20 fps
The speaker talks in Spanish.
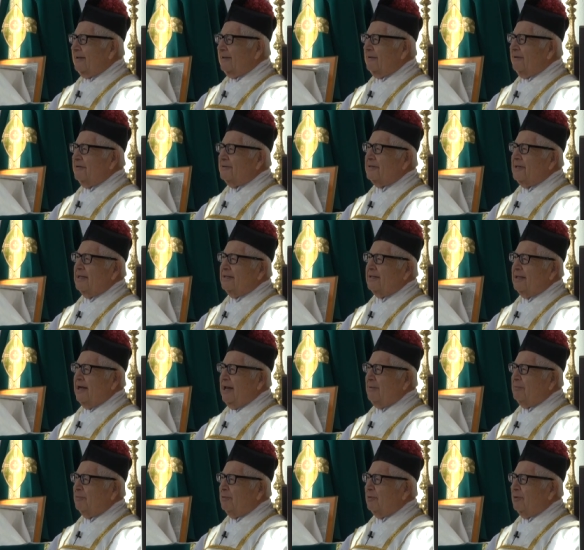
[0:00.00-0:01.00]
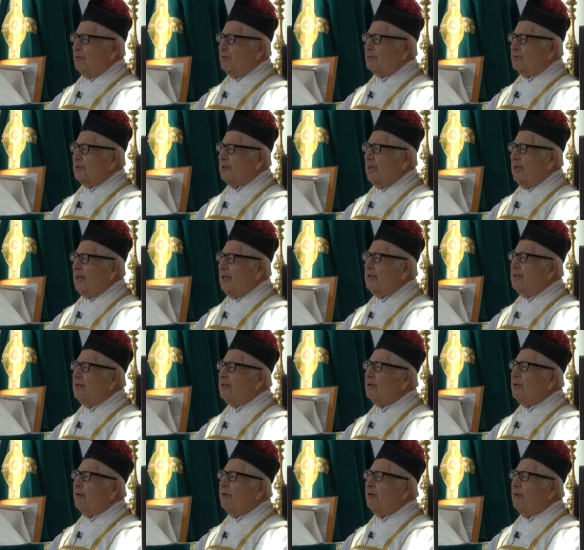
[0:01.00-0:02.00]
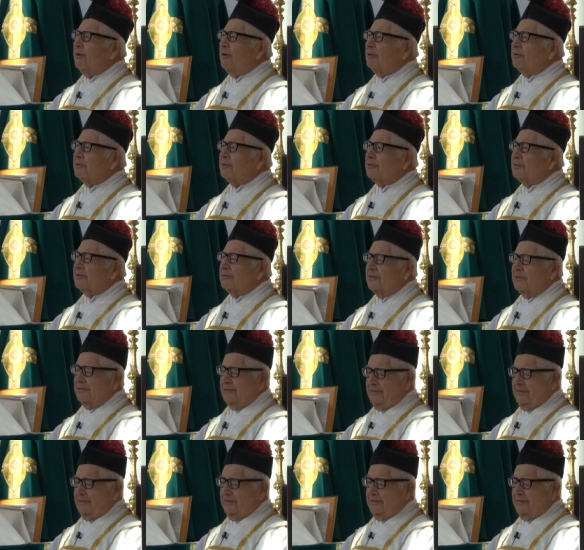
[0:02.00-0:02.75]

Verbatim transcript: Concentrémonos en Dios.